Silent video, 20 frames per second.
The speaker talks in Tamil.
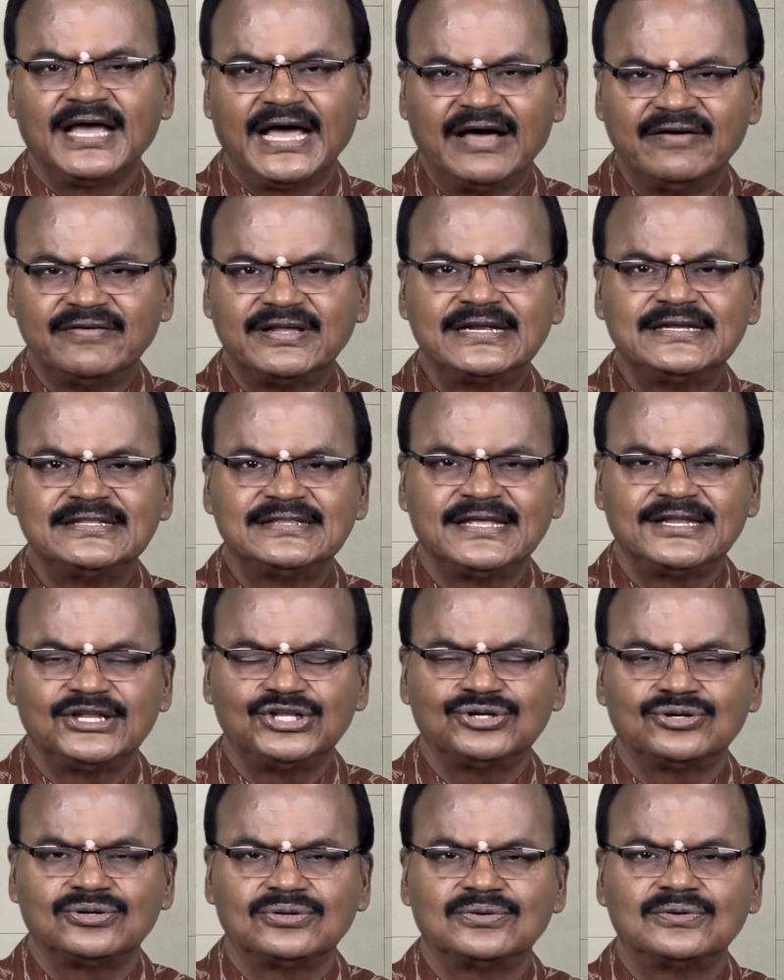அவருக்கு
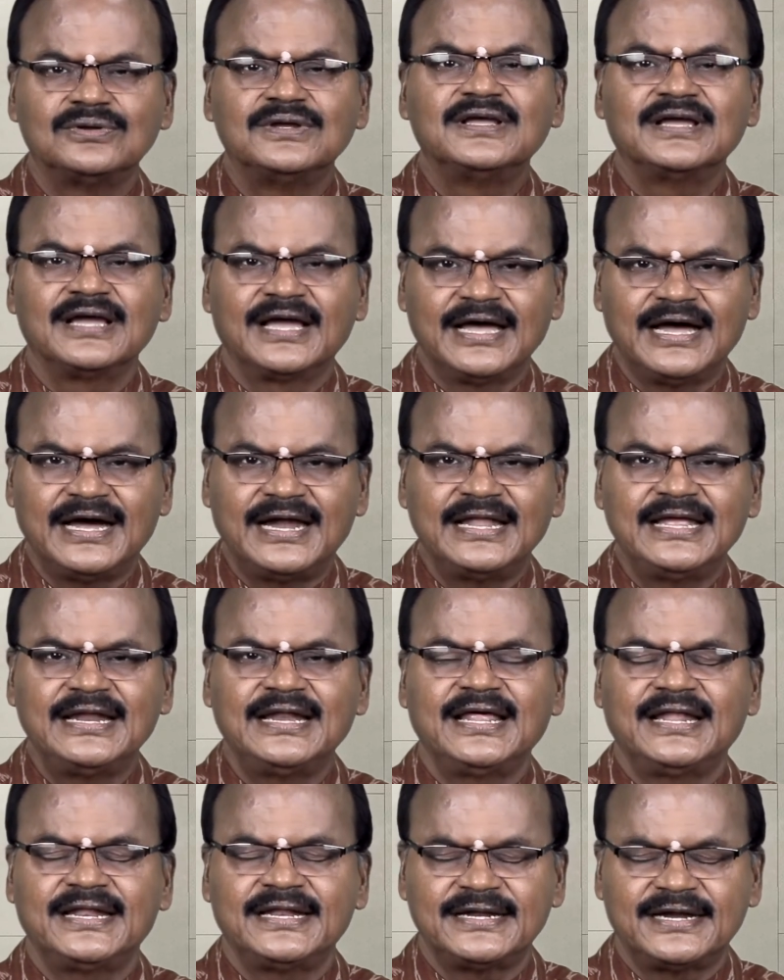தெரியும்
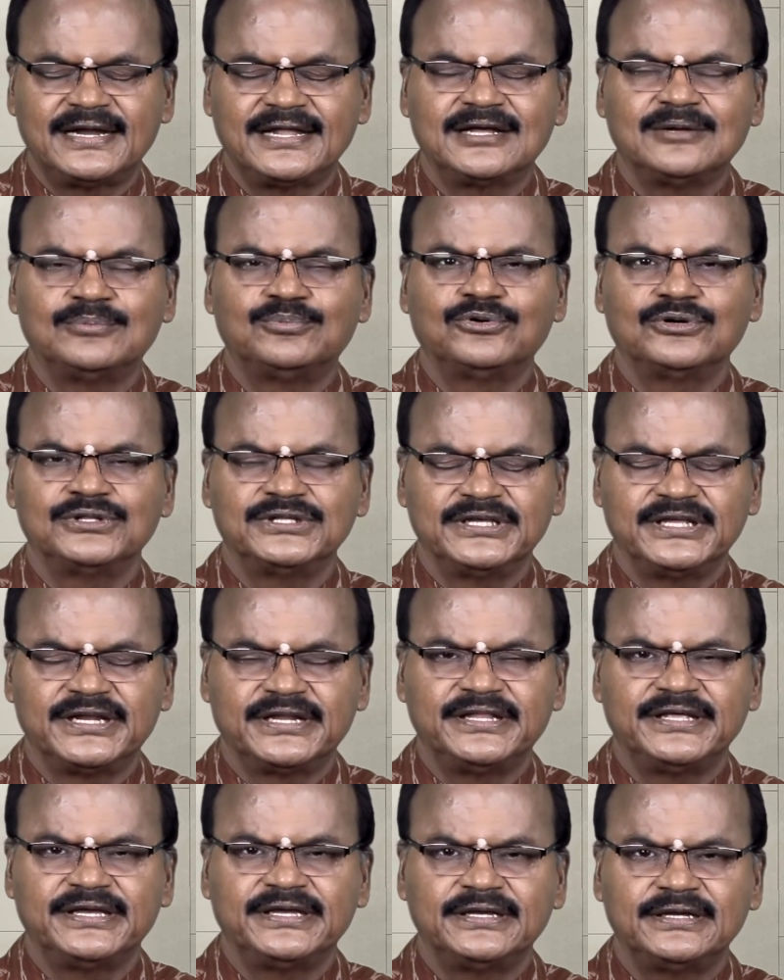காலையில் என்ன நடக்க
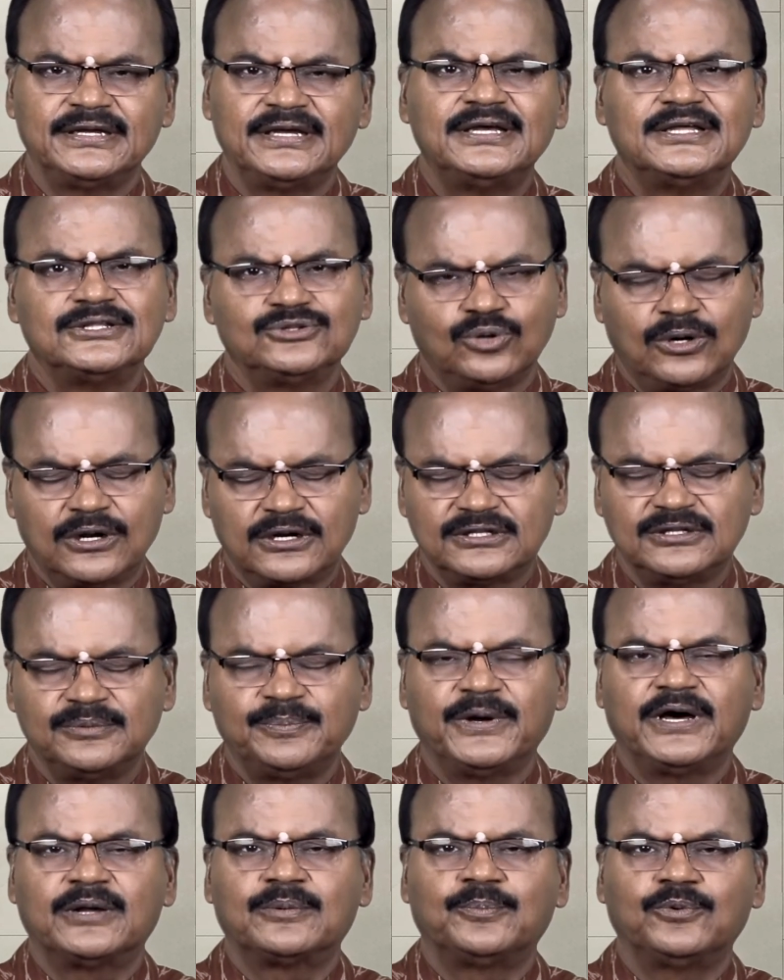போகுதுங்கிறது தொடர்ந்து
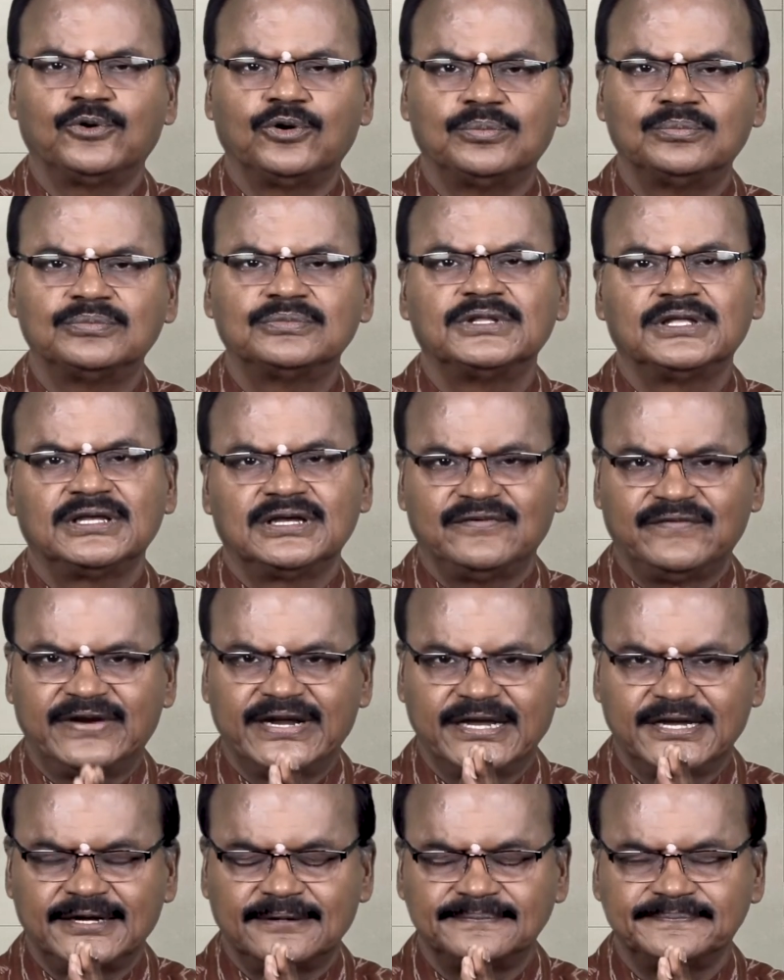பார்ப்போம்
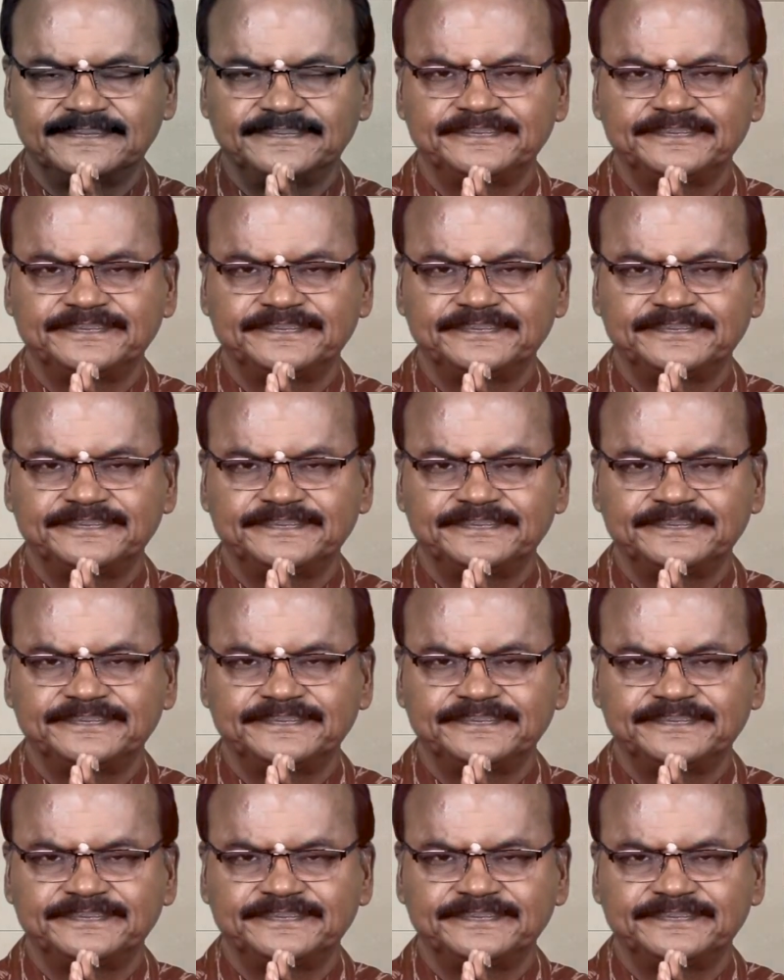வணக்கம்